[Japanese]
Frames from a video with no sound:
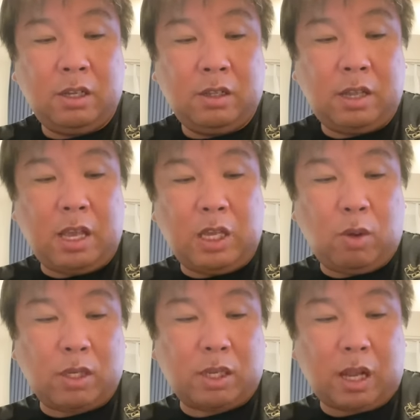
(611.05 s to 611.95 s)
で、
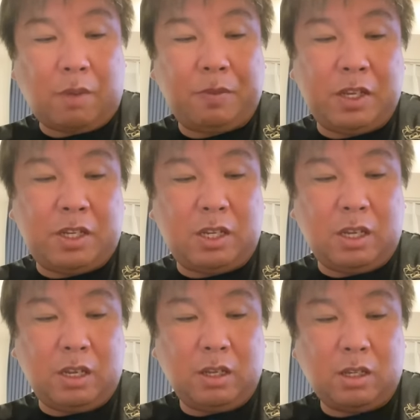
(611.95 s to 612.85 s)
岩貞、
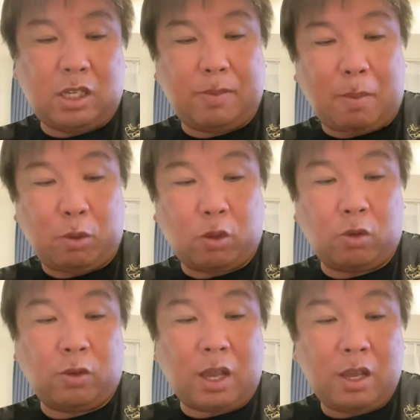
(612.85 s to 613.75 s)
石井、島本
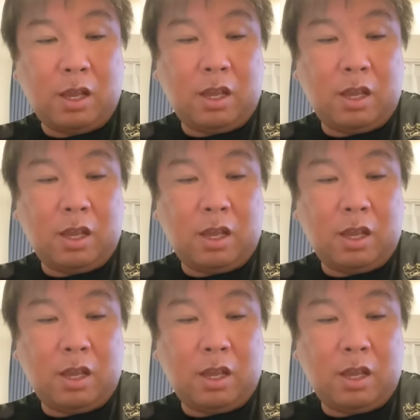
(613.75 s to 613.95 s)
とね、